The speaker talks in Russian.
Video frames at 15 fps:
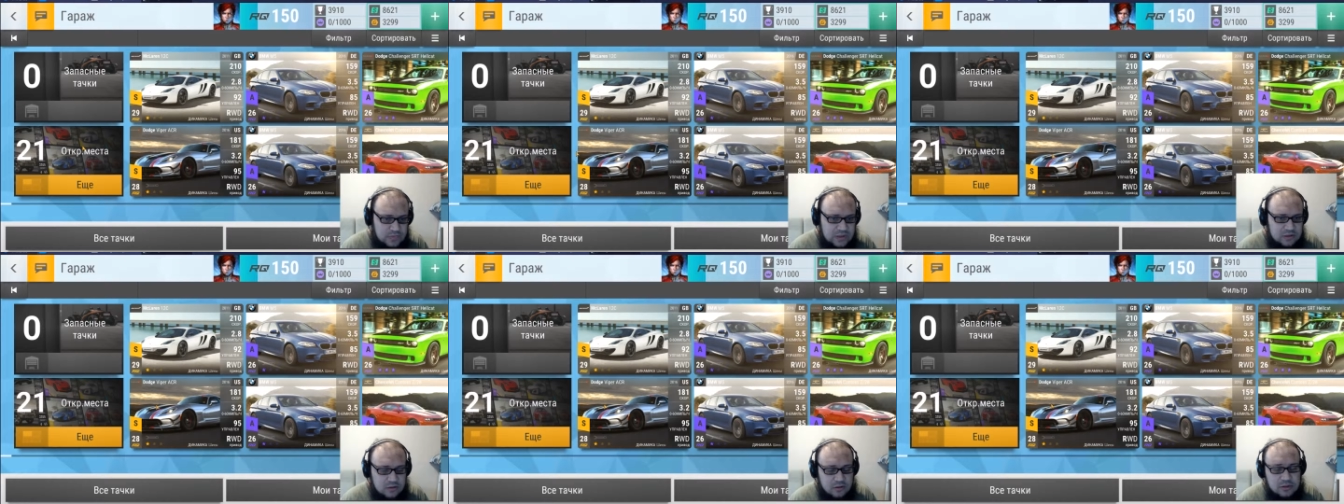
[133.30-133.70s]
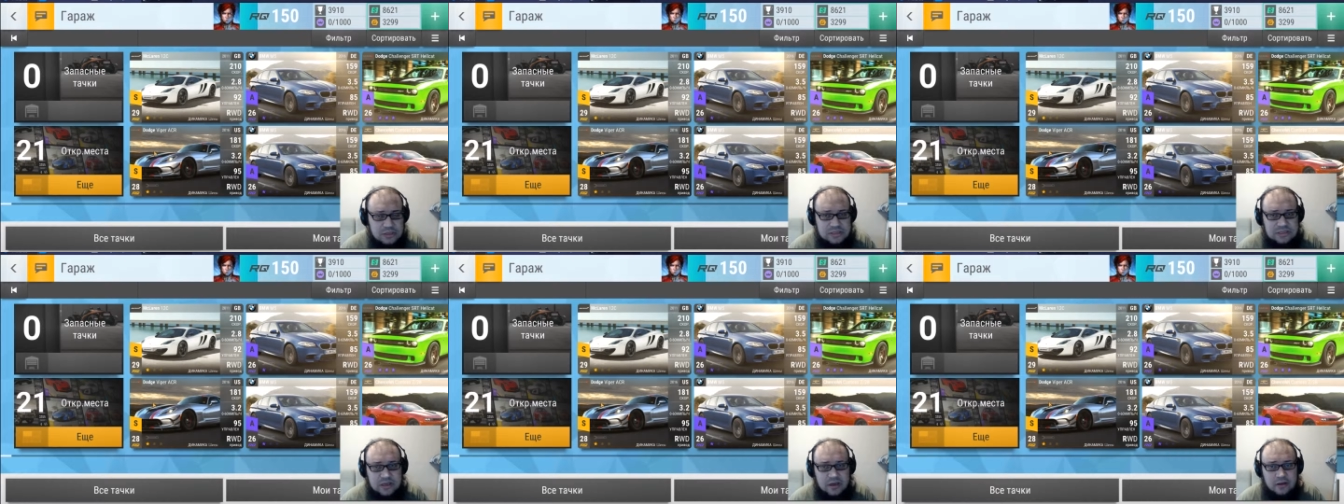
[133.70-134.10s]
Но не
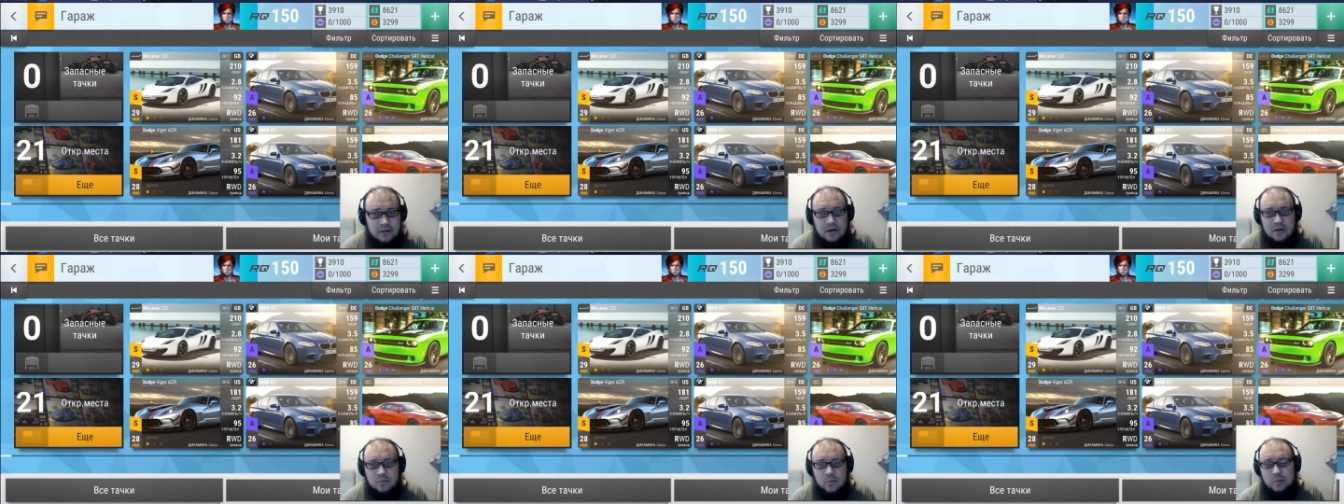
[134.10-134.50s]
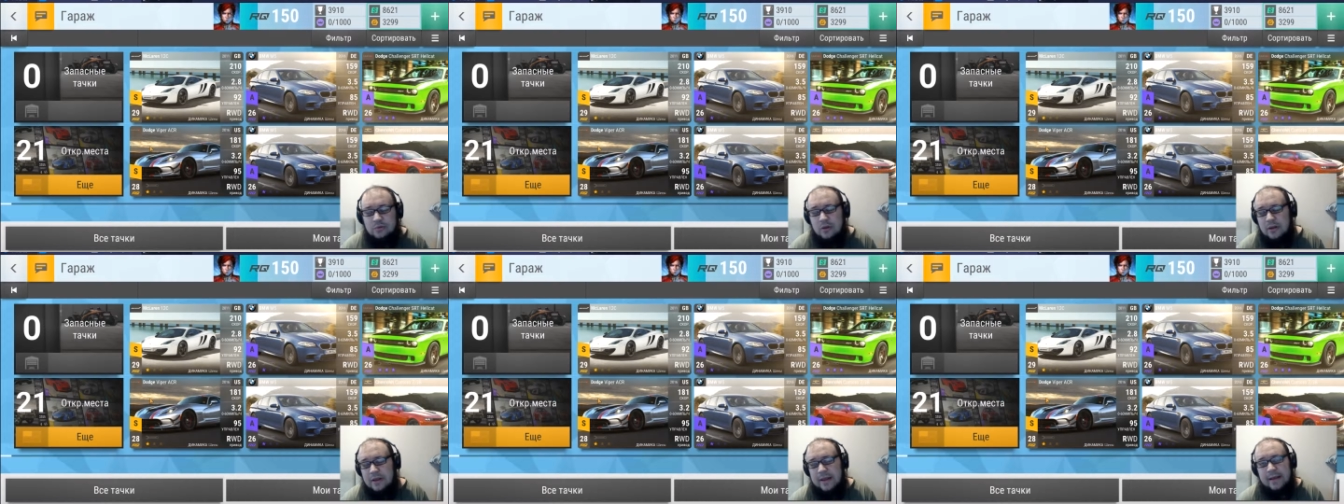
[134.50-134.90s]
знаю, буду
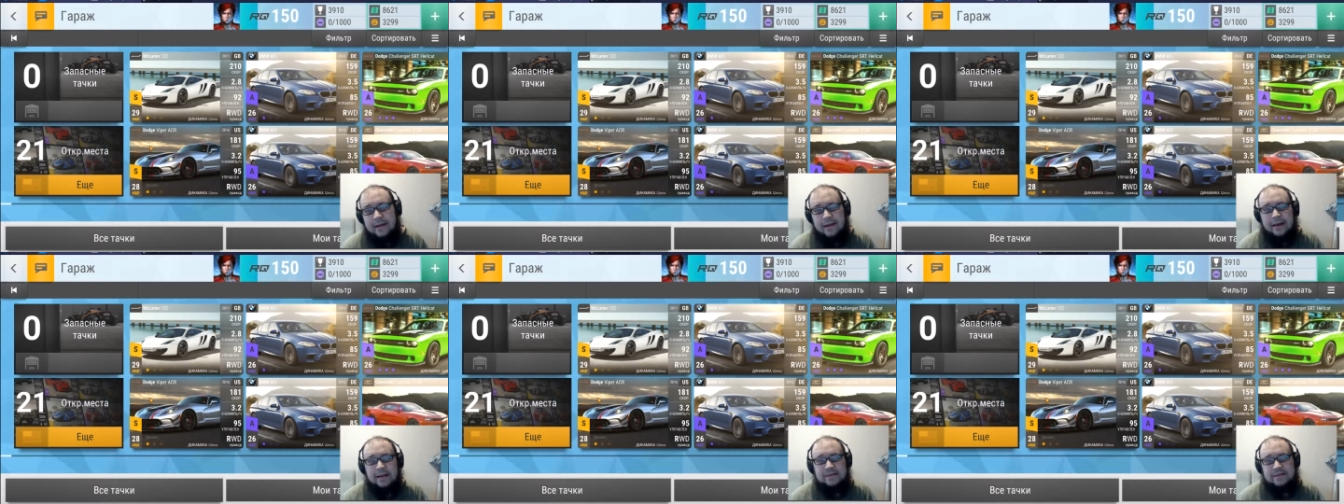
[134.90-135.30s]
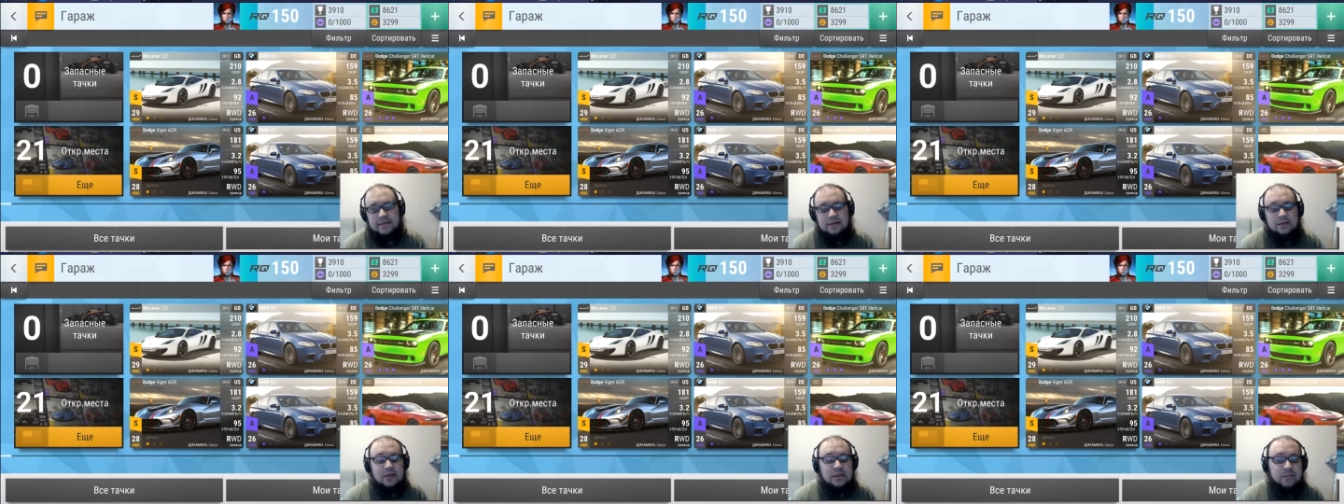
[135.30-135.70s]
ли я играть или
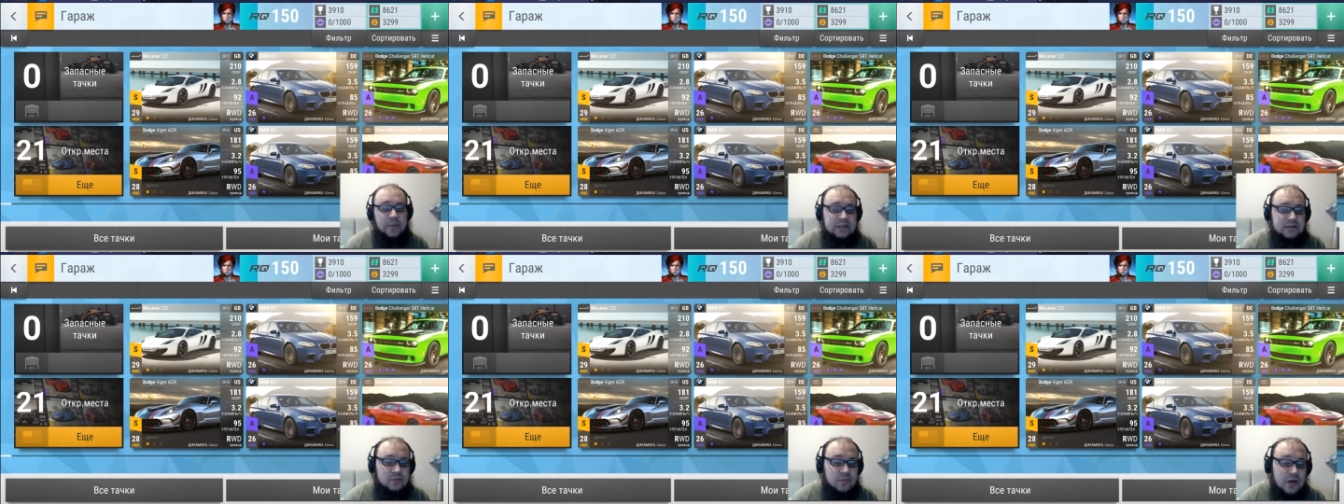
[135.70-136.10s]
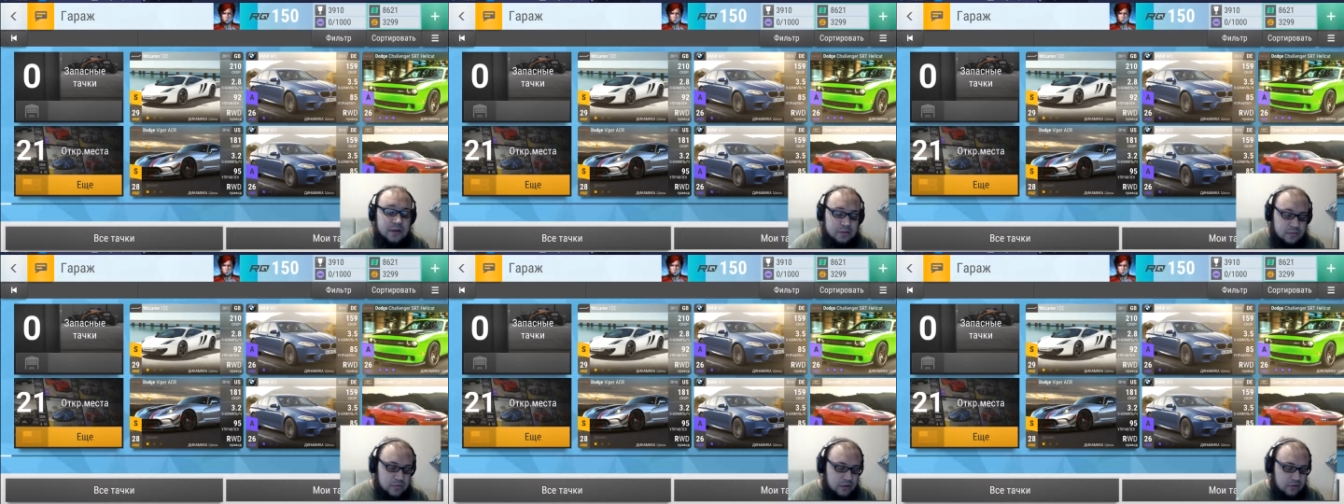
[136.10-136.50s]
нет, поэтому
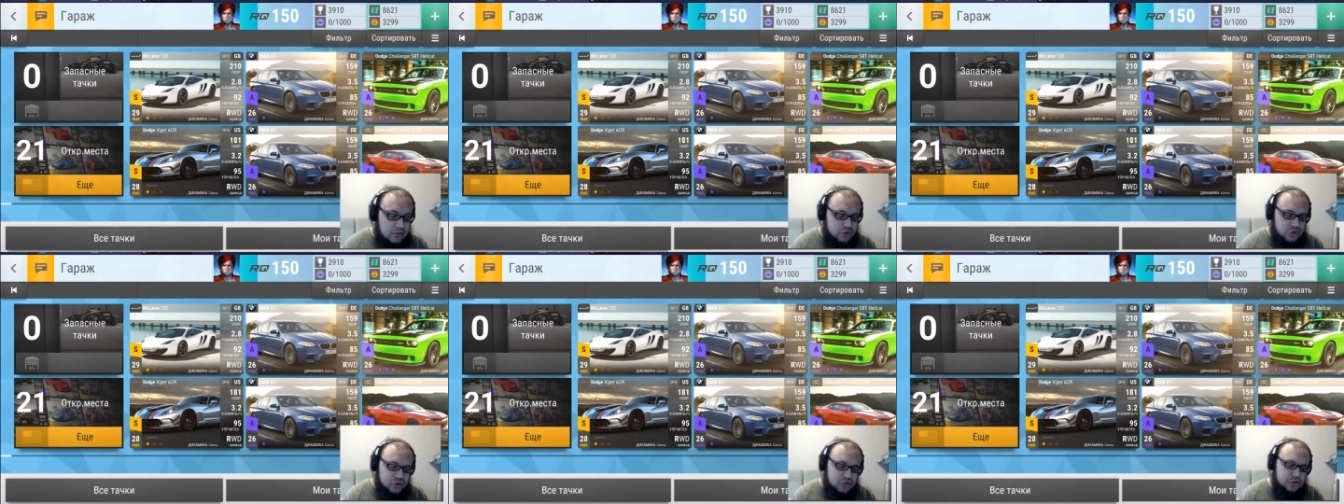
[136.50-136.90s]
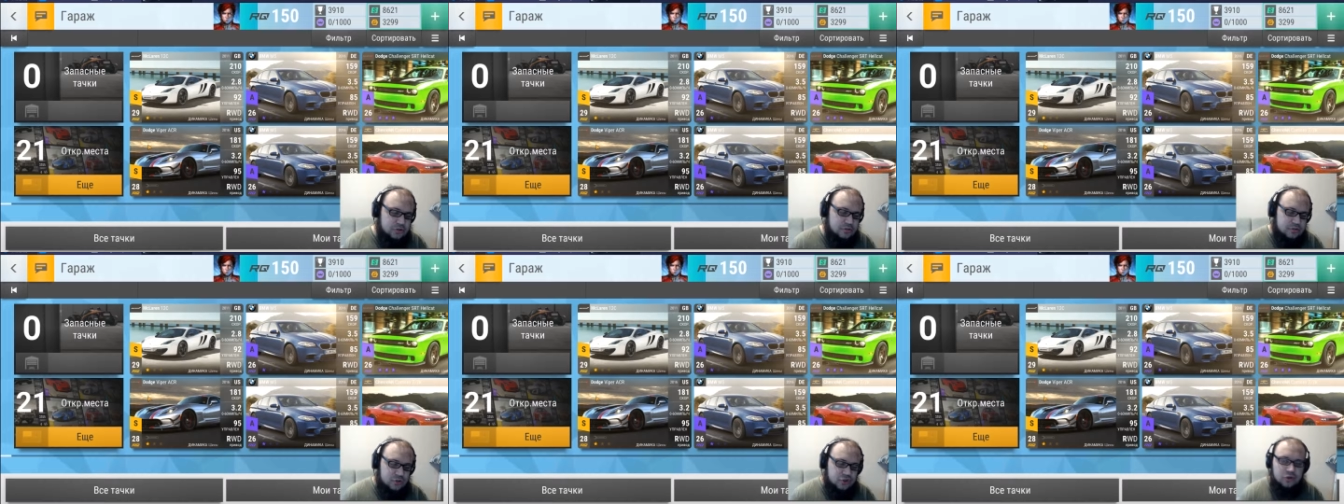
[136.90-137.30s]
я такой решил,
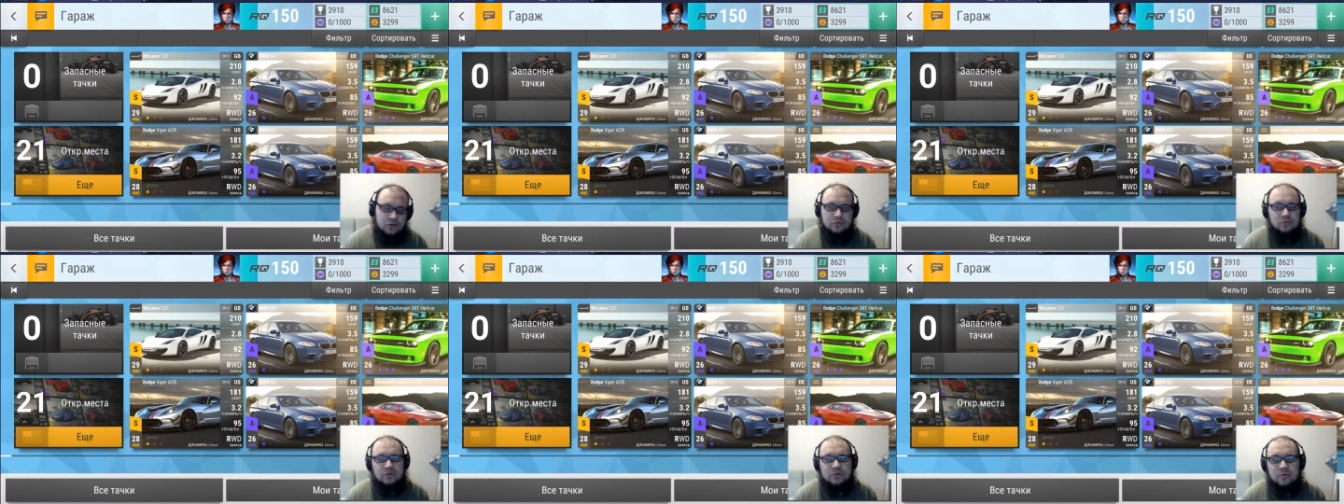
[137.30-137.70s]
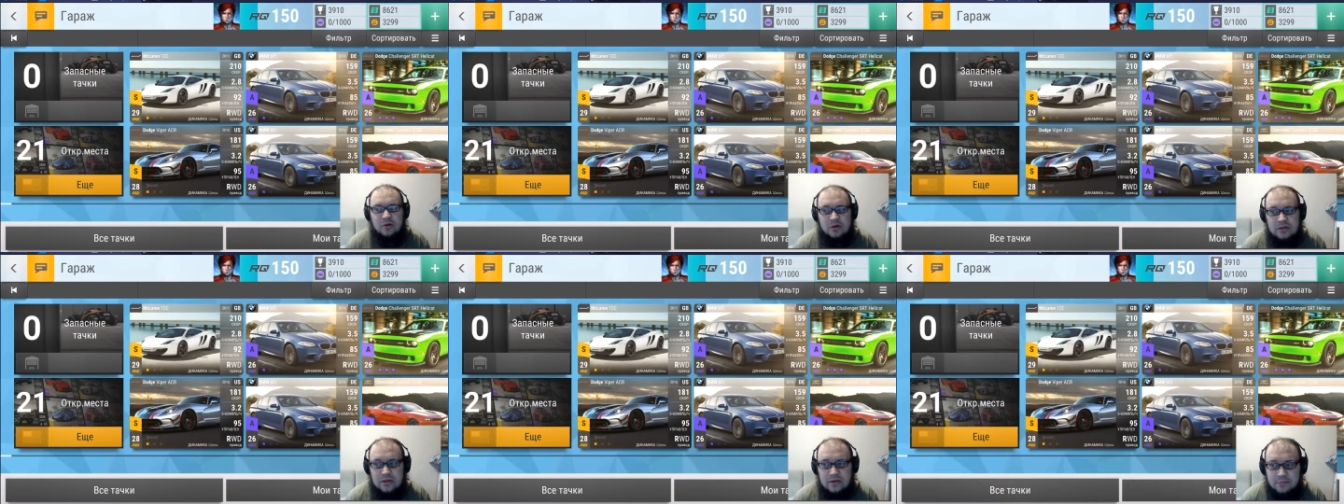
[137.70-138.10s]
что он будет
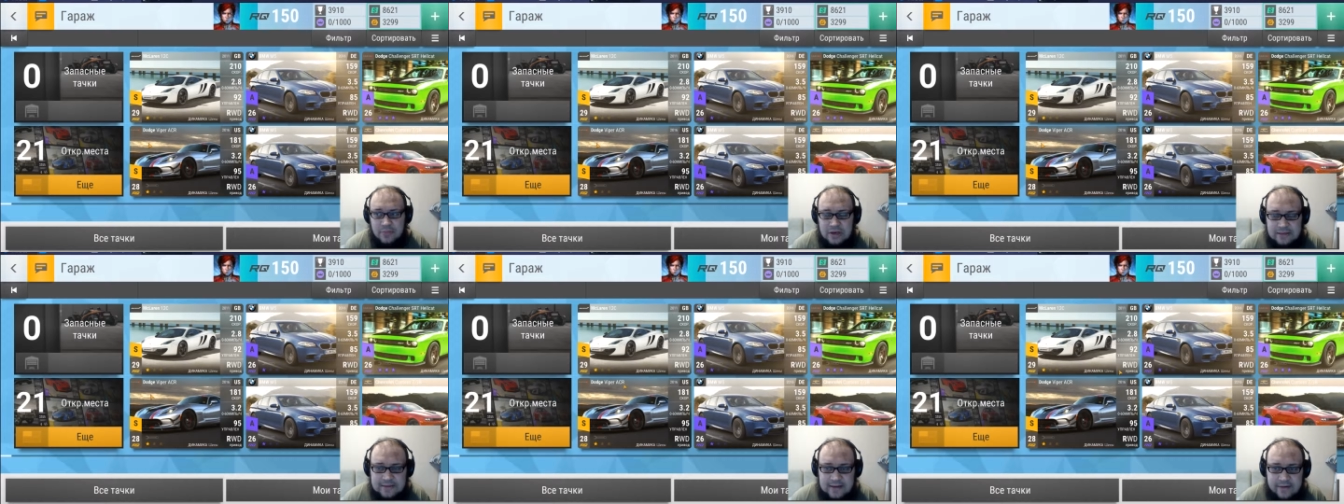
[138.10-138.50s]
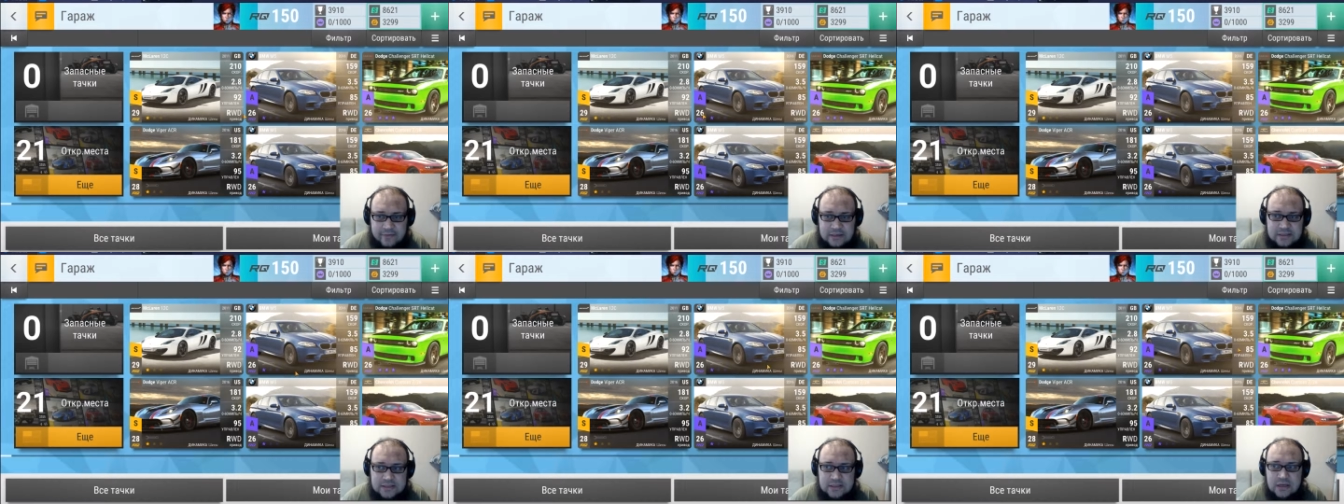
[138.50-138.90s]

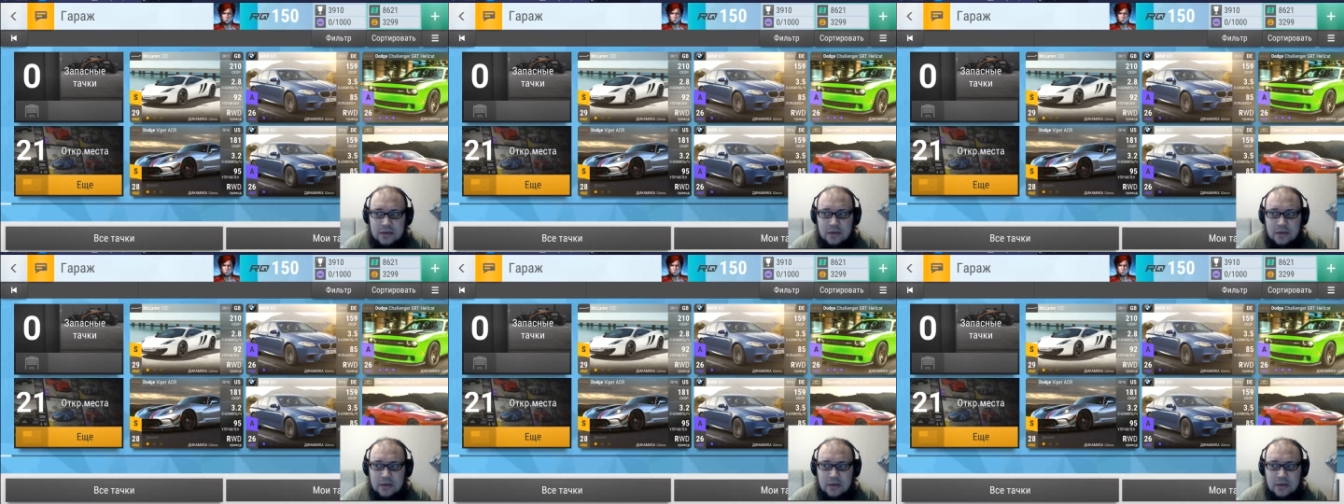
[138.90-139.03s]
мариноваться.